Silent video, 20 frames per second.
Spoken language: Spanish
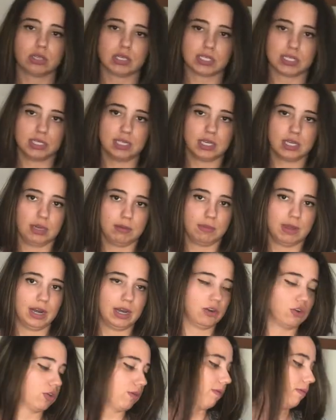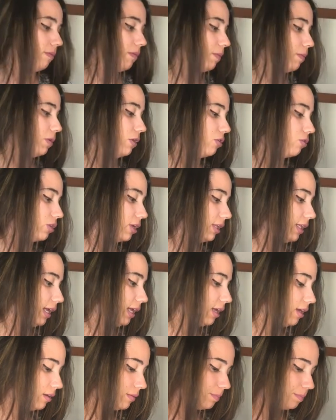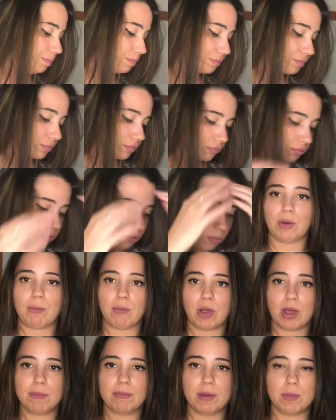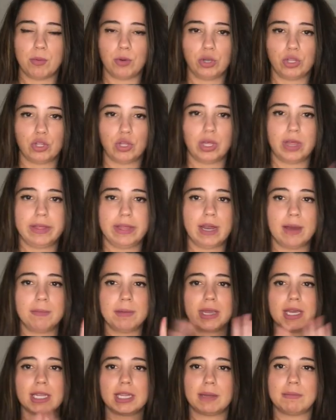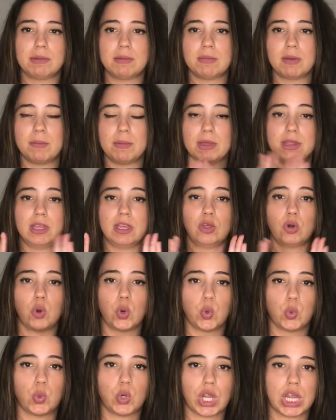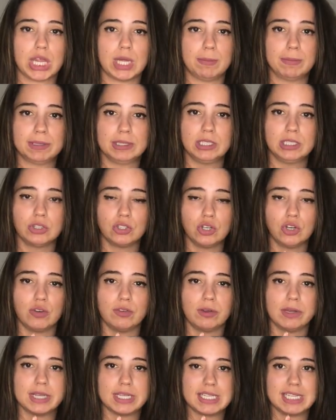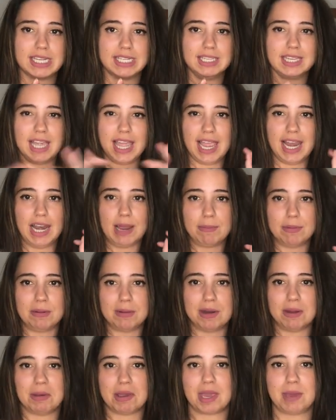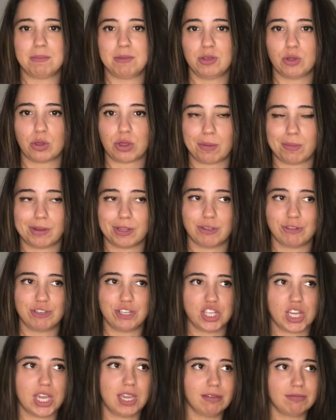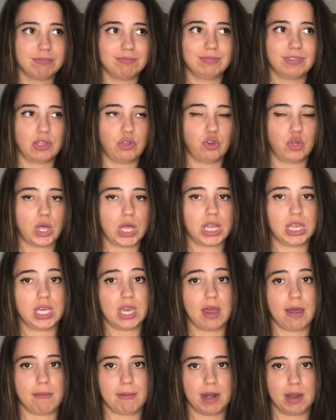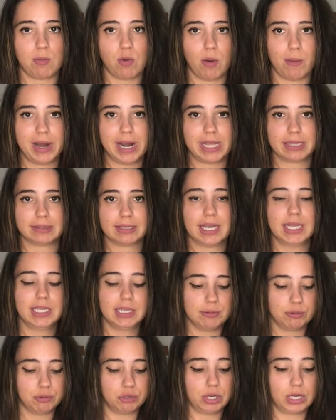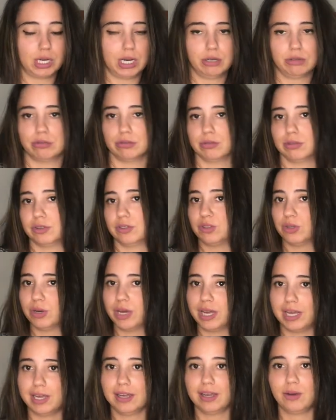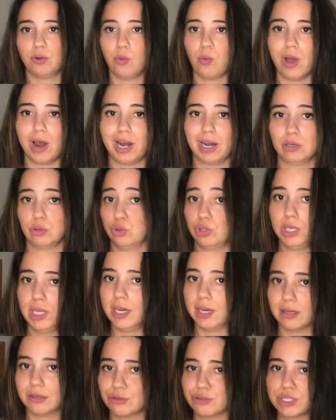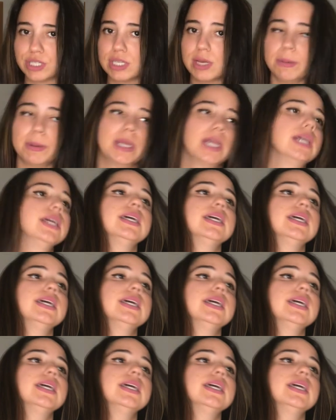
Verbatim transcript: así que me alegro de haberme pedido esta talla. Vamos a cambiar un poquito de dinámica. También me he pedido unos zapatitos que os voy a enseñar. Es la primera vez que pido zapatos en Shane. Yo decía, veremos a ver las tallas, porque claro, esto es igual a la lotería, no se sabe.